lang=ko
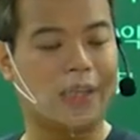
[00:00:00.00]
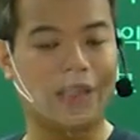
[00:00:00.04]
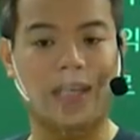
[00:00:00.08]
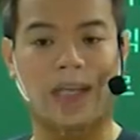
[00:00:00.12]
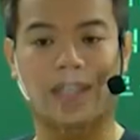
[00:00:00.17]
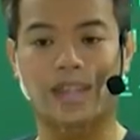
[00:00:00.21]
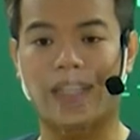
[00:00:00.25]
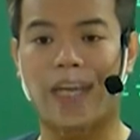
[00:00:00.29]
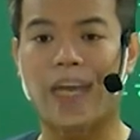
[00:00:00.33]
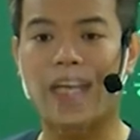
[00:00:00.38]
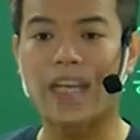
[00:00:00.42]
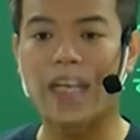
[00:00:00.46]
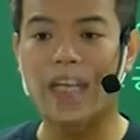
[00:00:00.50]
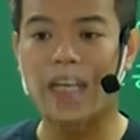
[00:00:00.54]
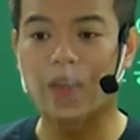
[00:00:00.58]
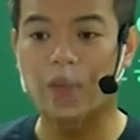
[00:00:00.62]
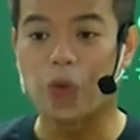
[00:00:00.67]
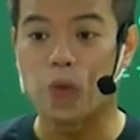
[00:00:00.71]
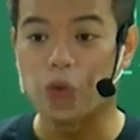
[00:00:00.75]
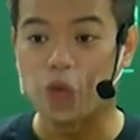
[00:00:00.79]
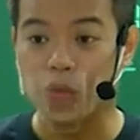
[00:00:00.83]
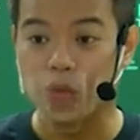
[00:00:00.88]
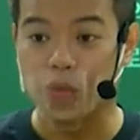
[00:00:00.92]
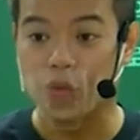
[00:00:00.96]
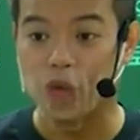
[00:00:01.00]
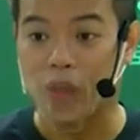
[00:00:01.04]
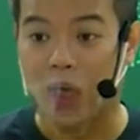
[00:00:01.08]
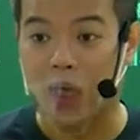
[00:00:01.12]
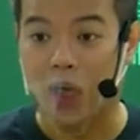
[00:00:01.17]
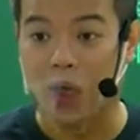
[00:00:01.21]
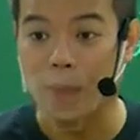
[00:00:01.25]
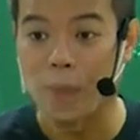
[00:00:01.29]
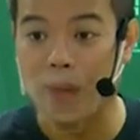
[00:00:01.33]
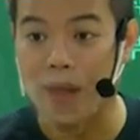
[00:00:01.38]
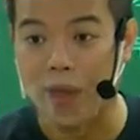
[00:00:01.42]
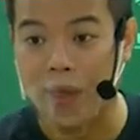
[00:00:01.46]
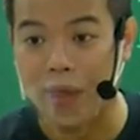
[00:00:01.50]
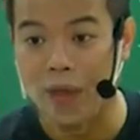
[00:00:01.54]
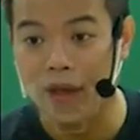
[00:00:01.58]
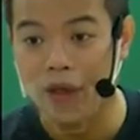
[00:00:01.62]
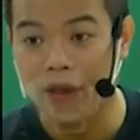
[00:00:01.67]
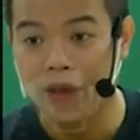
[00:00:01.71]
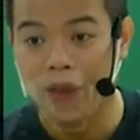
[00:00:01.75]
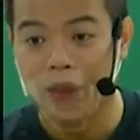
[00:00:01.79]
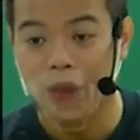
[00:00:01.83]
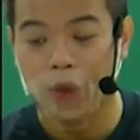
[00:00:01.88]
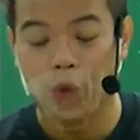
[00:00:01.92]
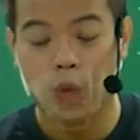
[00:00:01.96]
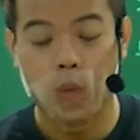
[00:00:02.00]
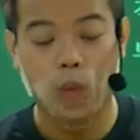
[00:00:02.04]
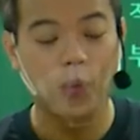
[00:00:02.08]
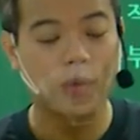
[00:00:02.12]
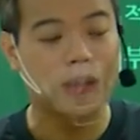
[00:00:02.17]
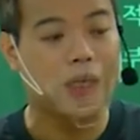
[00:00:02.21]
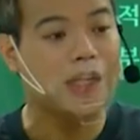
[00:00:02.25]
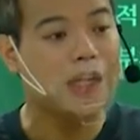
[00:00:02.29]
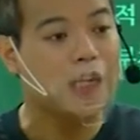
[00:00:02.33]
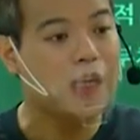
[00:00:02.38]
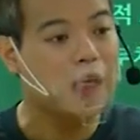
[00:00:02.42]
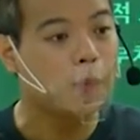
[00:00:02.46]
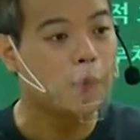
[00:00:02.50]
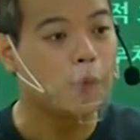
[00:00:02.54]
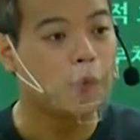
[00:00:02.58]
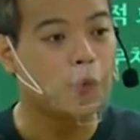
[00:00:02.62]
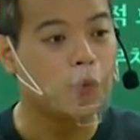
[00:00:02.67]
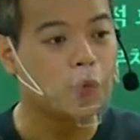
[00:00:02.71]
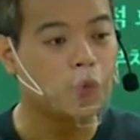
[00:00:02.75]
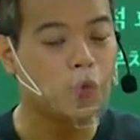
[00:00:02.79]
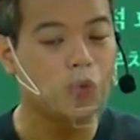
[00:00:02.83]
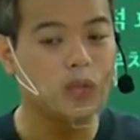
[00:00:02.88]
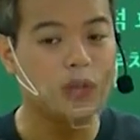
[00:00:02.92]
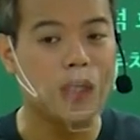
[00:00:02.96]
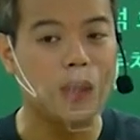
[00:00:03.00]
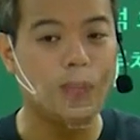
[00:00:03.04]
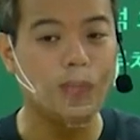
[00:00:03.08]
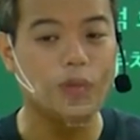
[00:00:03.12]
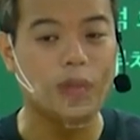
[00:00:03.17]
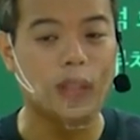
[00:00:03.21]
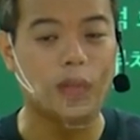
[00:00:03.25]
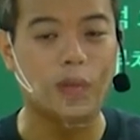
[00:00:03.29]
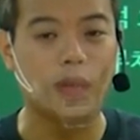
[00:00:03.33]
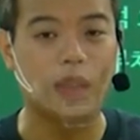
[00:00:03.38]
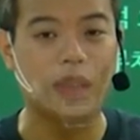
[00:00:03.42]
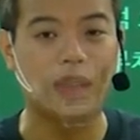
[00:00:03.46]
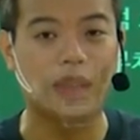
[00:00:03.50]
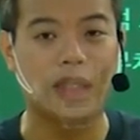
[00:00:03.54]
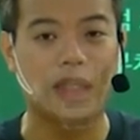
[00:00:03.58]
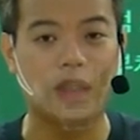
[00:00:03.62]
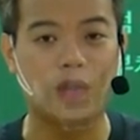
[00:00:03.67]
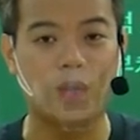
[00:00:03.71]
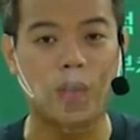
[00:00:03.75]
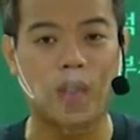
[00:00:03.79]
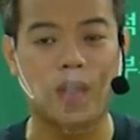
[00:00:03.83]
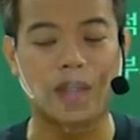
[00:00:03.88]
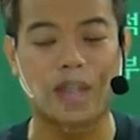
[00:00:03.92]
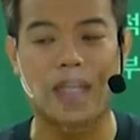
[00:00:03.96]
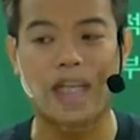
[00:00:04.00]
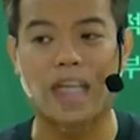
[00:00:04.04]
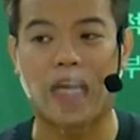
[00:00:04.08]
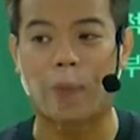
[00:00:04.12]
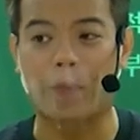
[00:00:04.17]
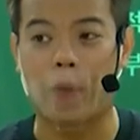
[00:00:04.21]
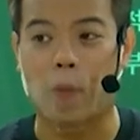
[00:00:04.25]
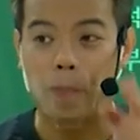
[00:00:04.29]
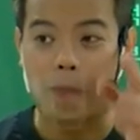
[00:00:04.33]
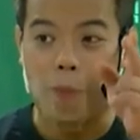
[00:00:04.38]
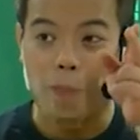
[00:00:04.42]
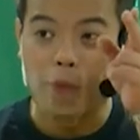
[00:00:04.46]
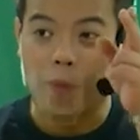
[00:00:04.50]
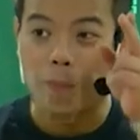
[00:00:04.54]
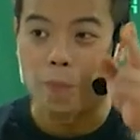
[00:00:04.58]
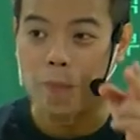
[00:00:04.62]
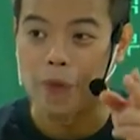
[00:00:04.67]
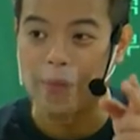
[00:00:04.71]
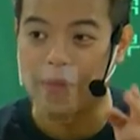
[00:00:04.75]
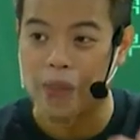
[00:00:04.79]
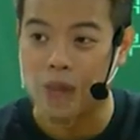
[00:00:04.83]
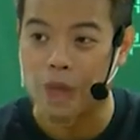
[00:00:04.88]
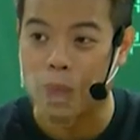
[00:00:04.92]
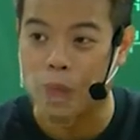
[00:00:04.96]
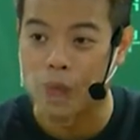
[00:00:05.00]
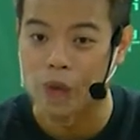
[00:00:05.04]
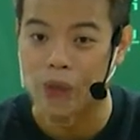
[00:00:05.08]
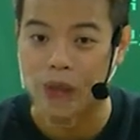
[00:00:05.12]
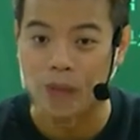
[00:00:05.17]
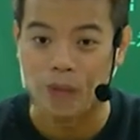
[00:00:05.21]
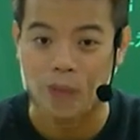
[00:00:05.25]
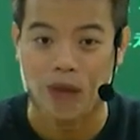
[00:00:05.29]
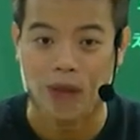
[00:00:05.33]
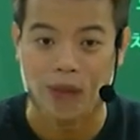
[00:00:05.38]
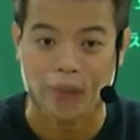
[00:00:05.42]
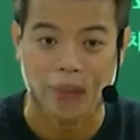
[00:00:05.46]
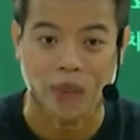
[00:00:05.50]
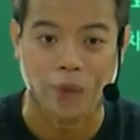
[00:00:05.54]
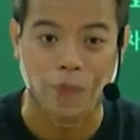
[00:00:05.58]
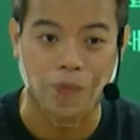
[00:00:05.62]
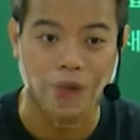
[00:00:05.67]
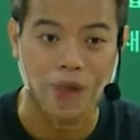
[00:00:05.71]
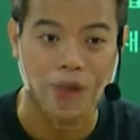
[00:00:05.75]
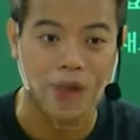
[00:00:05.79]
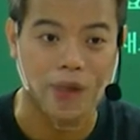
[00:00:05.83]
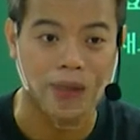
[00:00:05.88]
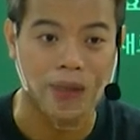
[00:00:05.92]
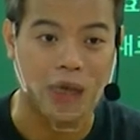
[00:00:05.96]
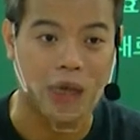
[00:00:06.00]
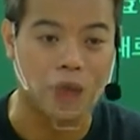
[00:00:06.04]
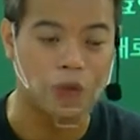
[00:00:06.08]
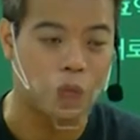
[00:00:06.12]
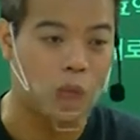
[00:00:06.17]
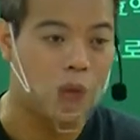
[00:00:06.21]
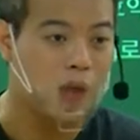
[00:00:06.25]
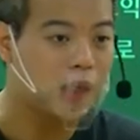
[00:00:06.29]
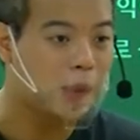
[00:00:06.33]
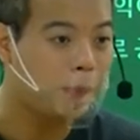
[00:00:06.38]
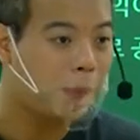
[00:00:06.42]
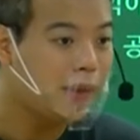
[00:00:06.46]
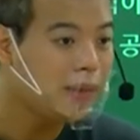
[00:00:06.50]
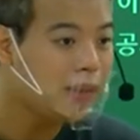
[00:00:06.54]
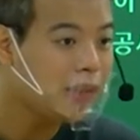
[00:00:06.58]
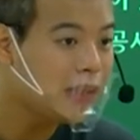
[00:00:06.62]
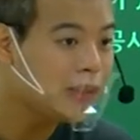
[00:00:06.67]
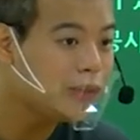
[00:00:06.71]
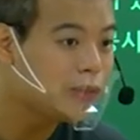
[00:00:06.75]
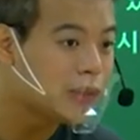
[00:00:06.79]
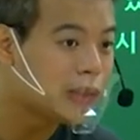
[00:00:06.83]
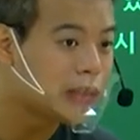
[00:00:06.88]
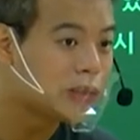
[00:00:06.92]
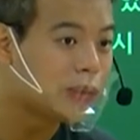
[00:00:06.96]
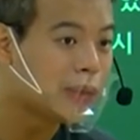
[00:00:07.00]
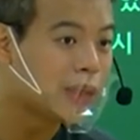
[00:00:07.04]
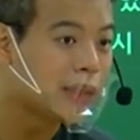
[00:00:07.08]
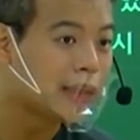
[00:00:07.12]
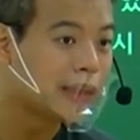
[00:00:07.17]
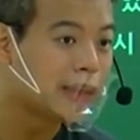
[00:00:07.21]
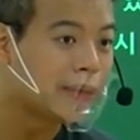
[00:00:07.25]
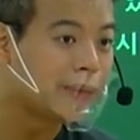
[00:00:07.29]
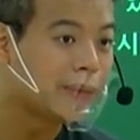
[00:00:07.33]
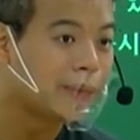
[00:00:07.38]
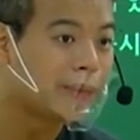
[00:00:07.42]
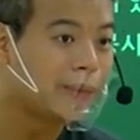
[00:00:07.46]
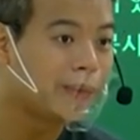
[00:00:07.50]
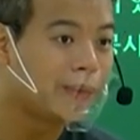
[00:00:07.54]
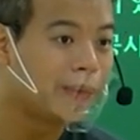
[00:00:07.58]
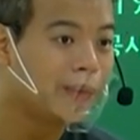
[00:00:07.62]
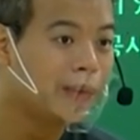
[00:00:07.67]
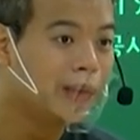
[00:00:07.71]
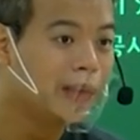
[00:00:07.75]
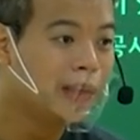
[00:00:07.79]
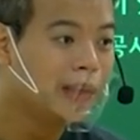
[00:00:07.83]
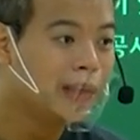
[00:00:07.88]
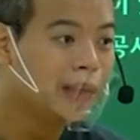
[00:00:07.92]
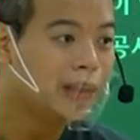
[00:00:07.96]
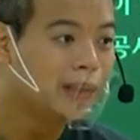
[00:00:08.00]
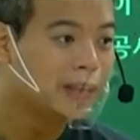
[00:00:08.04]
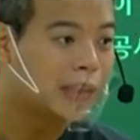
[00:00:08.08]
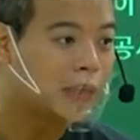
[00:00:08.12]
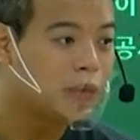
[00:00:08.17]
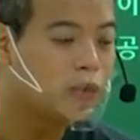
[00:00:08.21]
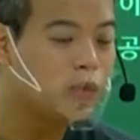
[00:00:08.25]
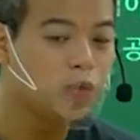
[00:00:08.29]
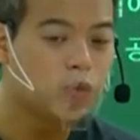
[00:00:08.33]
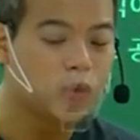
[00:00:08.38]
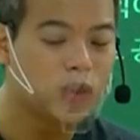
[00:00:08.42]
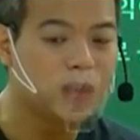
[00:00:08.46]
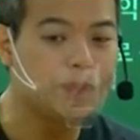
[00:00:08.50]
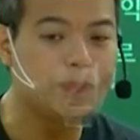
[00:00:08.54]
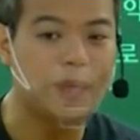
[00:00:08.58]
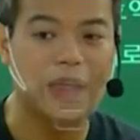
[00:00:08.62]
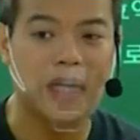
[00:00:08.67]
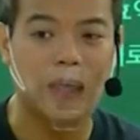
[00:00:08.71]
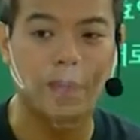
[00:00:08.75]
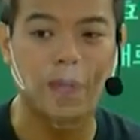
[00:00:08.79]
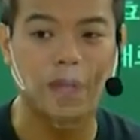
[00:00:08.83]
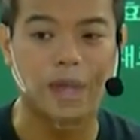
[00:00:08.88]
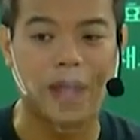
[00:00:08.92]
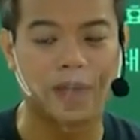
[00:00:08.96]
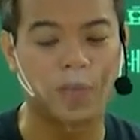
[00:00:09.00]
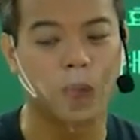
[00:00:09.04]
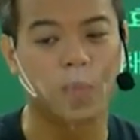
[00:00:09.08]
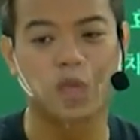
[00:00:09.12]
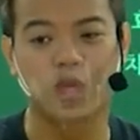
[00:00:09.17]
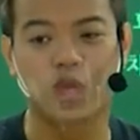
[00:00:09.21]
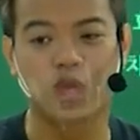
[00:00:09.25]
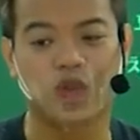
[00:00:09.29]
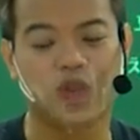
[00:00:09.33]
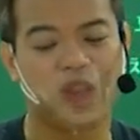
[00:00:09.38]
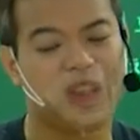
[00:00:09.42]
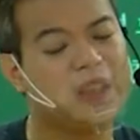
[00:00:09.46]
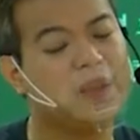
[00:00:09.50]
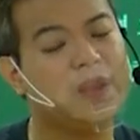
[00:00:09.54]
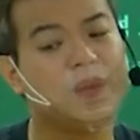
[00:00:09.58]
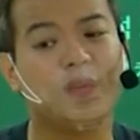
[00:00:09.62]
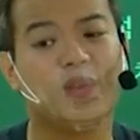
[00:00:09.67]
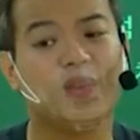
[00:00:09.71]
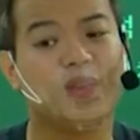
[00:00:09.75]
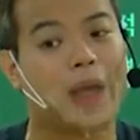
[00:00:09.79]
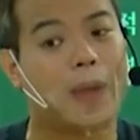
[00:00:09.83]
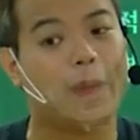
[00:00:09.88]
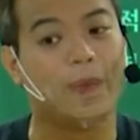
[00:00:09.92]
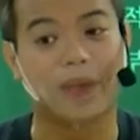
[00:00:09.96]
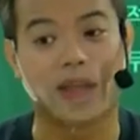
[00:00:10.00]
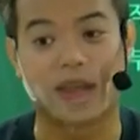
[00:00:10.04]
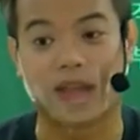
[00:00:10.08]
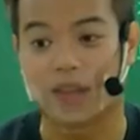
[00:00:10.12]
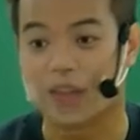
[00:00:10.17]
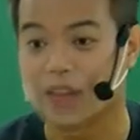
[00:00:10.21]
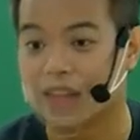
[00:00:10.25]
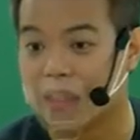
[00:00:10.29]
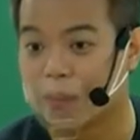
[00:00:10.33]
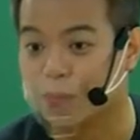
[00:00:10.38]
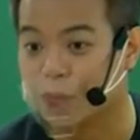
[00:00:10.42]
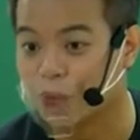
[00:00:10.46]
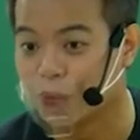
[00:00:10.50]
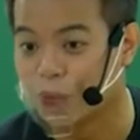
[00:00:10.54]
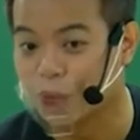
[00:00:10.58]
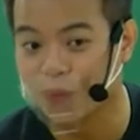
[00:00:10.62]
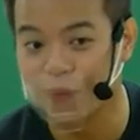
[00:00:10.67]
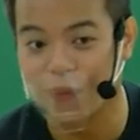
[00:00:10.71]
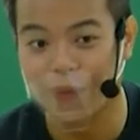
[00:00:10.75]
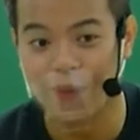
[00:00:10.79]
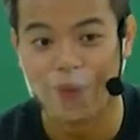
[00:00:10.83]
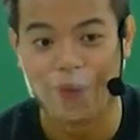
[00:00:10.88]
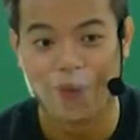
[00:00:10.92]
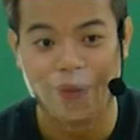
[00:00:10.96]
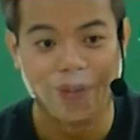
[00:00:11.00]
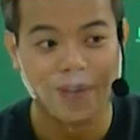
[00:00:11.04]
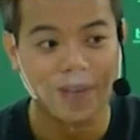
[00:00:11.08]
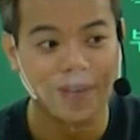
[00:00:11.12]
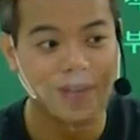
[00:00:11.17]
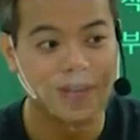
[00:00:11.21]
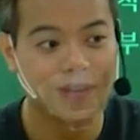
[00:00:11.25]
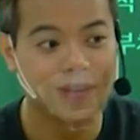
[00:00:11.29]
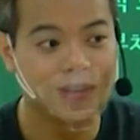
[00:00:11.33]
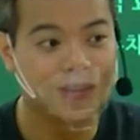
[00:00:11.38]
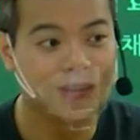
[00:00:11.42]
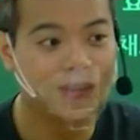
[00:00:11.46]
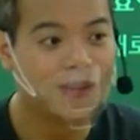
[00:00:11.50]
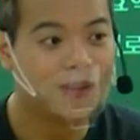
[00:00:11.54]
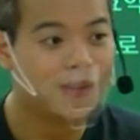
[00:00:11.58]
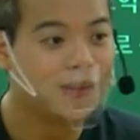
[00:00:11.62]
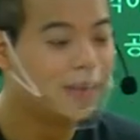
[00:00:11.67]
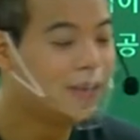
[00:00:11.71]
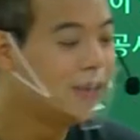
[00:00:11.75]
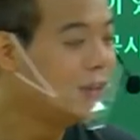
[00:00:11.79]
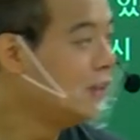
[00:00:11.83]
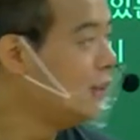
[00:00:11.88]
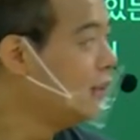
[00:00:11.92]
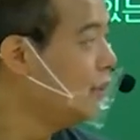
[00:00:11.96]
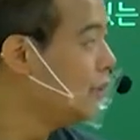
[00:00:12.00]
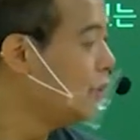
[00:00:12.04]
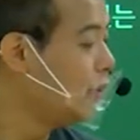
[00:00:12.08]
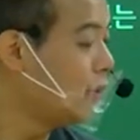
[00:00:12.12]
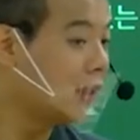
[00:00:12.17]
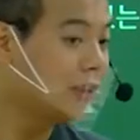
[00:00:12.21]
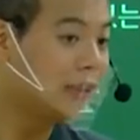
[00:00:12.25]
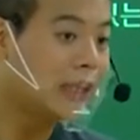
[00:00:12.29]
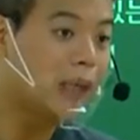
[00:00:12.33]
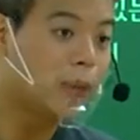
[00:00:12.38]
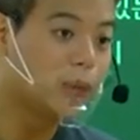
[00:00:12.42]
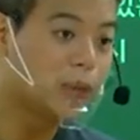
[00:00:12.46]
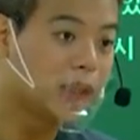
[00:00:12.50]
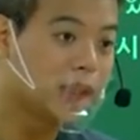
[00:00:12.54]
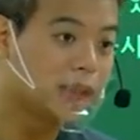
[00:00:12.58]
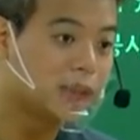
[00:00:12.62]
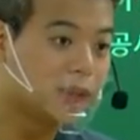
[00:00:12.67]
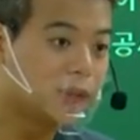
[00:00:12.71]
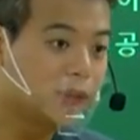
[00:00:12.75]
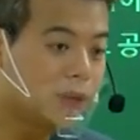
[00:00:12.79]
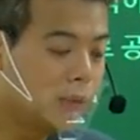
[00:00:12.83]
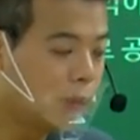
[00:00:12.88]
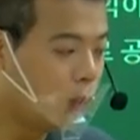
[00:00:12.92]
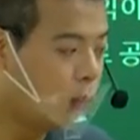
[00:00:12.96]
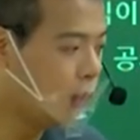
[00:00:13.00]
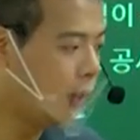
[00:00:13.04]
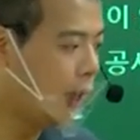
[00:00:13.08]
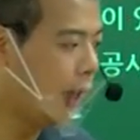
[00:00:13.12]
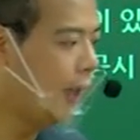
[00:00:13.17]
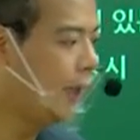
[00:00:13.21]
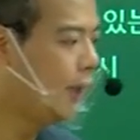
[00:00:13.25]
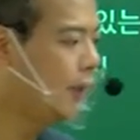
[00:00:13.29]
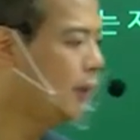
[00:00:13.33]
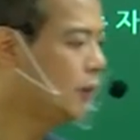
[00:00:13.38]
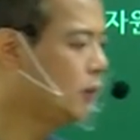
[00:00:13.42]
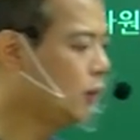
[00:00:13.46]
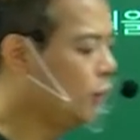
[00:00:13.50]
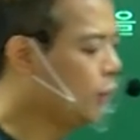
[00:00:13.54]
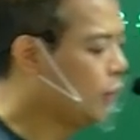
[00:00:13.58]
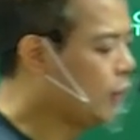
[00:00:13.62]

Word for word: 그냥 사례를 던져준 다음에 요 사례를 보고 충당부채로 인식할 수 있는 사례가 몇 번 몇 번이냐 고르라고 하기 때문에 내가 정확히 판단할 수 있어야 돼요. 대충 느낌만 가면 내 점수도 느낌으로 나온다니까 느낌으로. 그렇죠? 여기까지 따라오시겠죠? 오케이. 그래서